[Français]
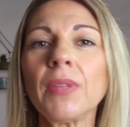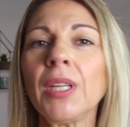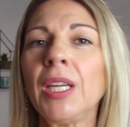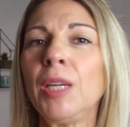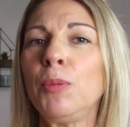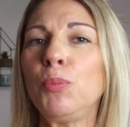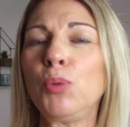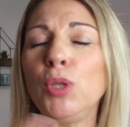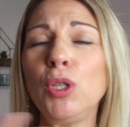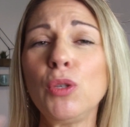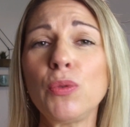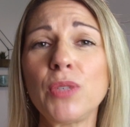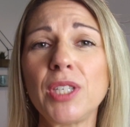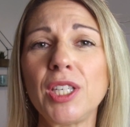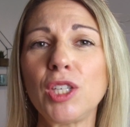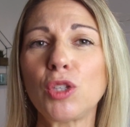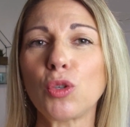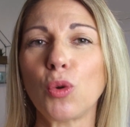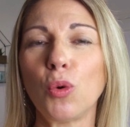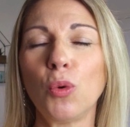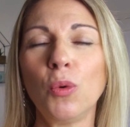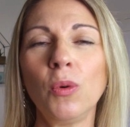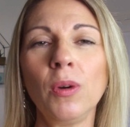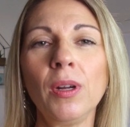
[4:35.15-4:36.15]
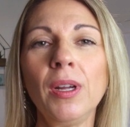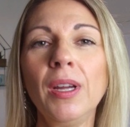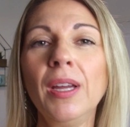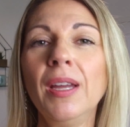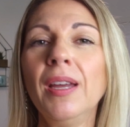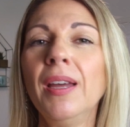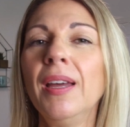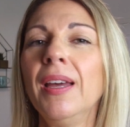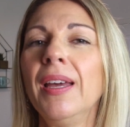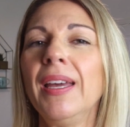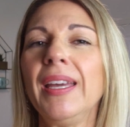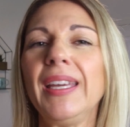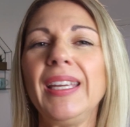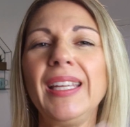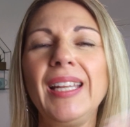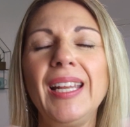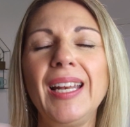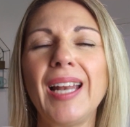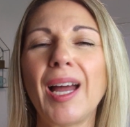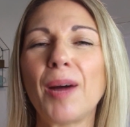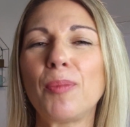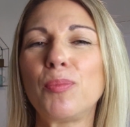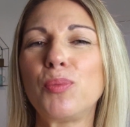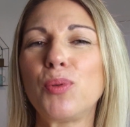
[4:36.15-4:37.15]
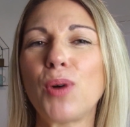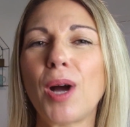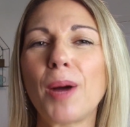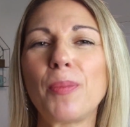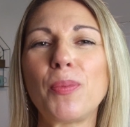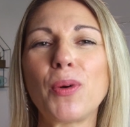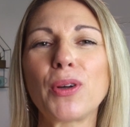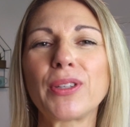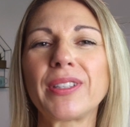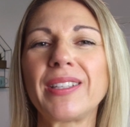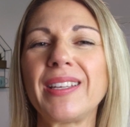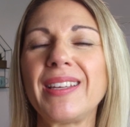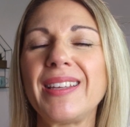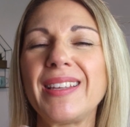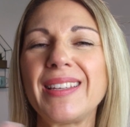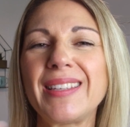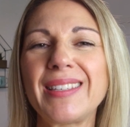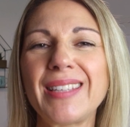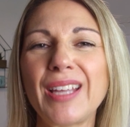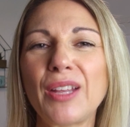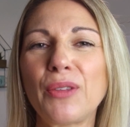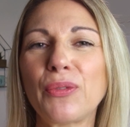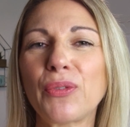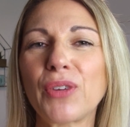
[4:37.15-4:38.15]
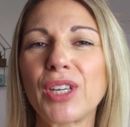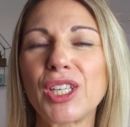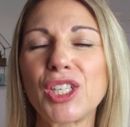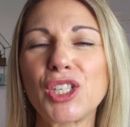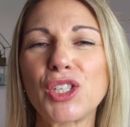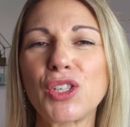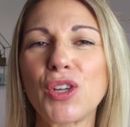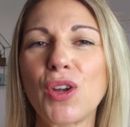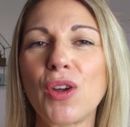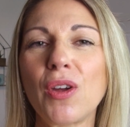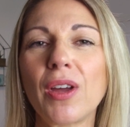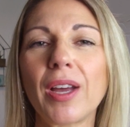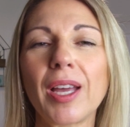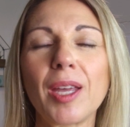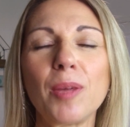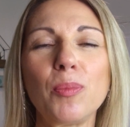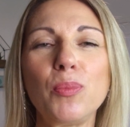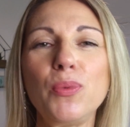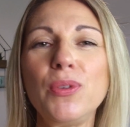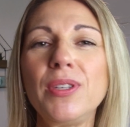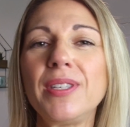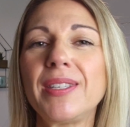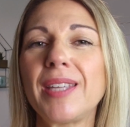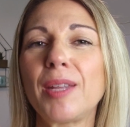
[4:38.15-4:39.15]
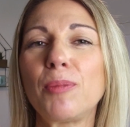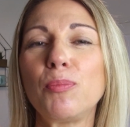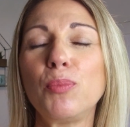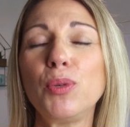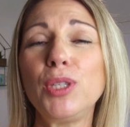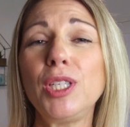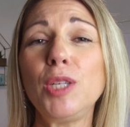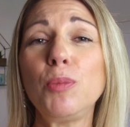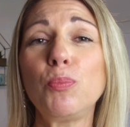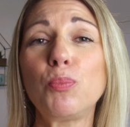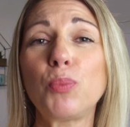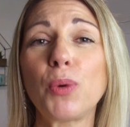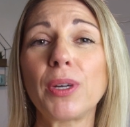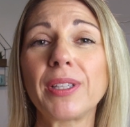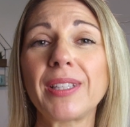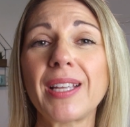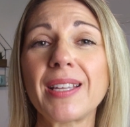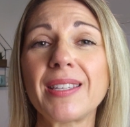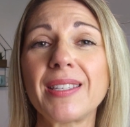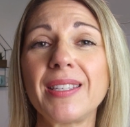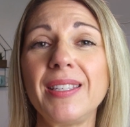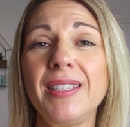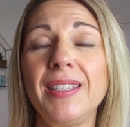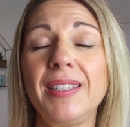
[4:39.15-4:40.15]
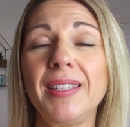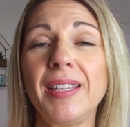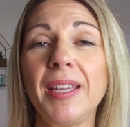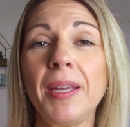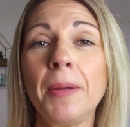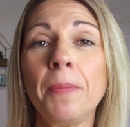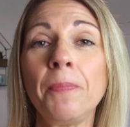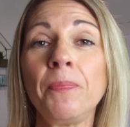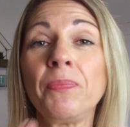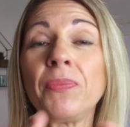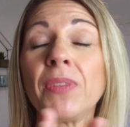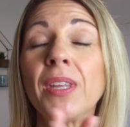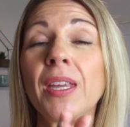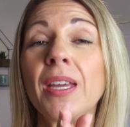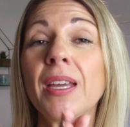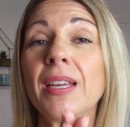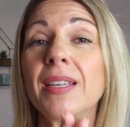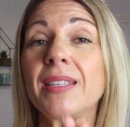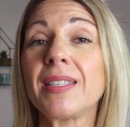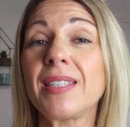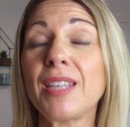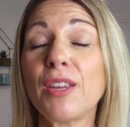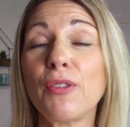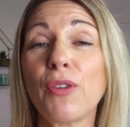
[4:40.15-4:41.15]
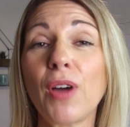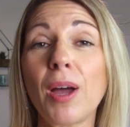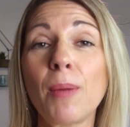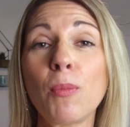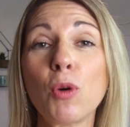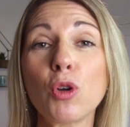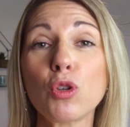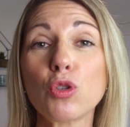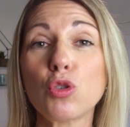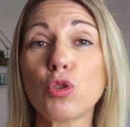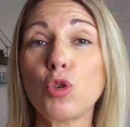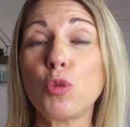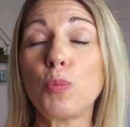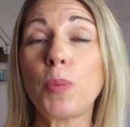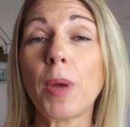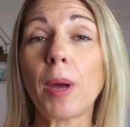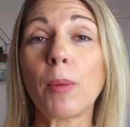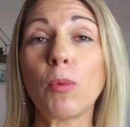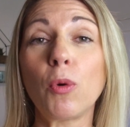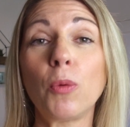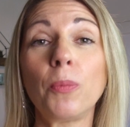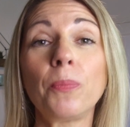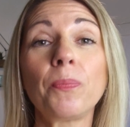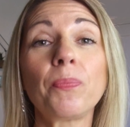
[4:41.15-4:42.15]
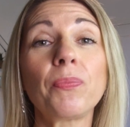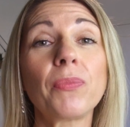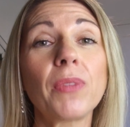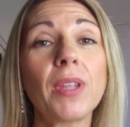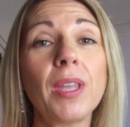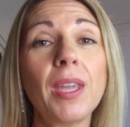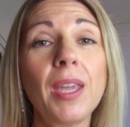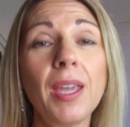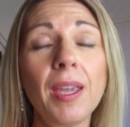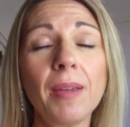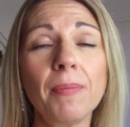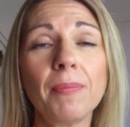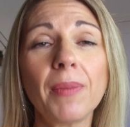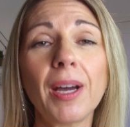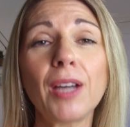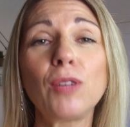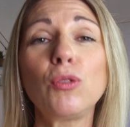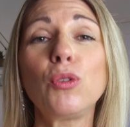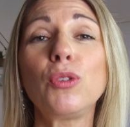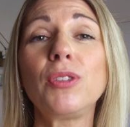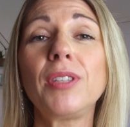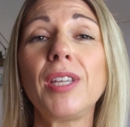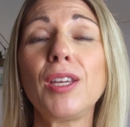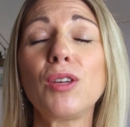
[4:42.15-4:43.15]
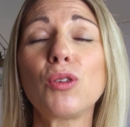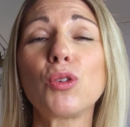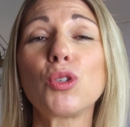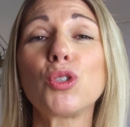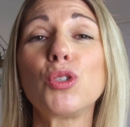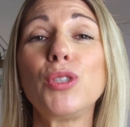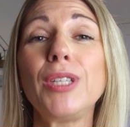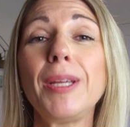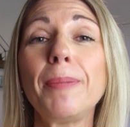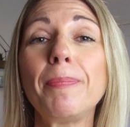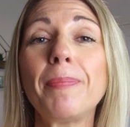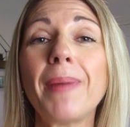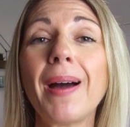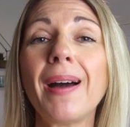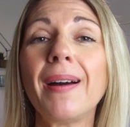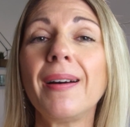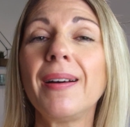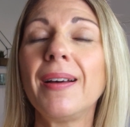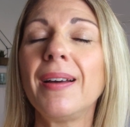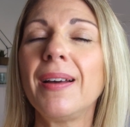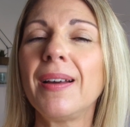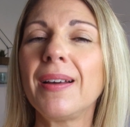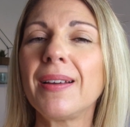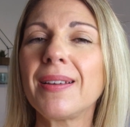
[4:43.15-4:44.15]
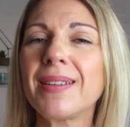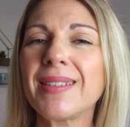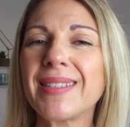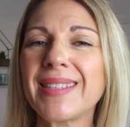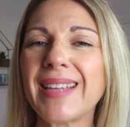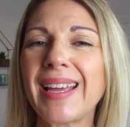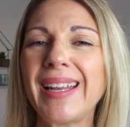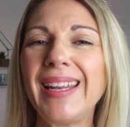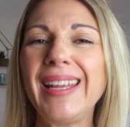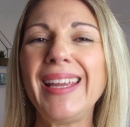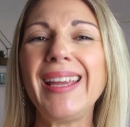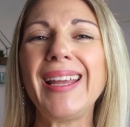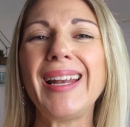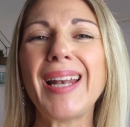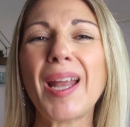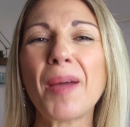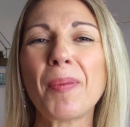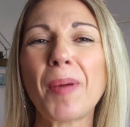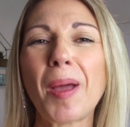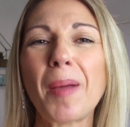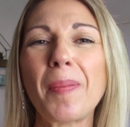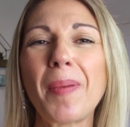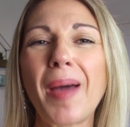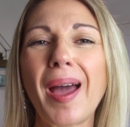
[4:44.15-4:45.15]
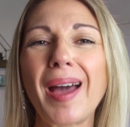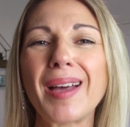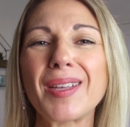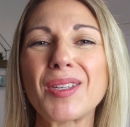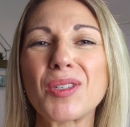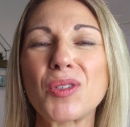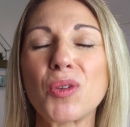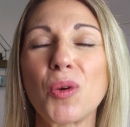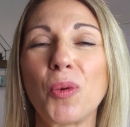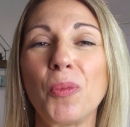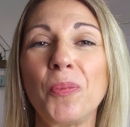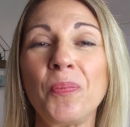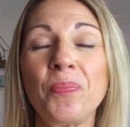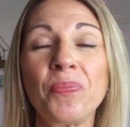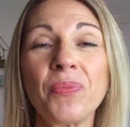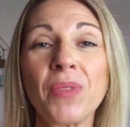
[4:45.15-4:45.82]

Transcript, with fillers: Et puis le citron, il est là pour apporter cette fraîcheur et puis cette petite pointe d'acidité. C'est vraiment super bon. Et à noter que je n'ai pas salé la préparation.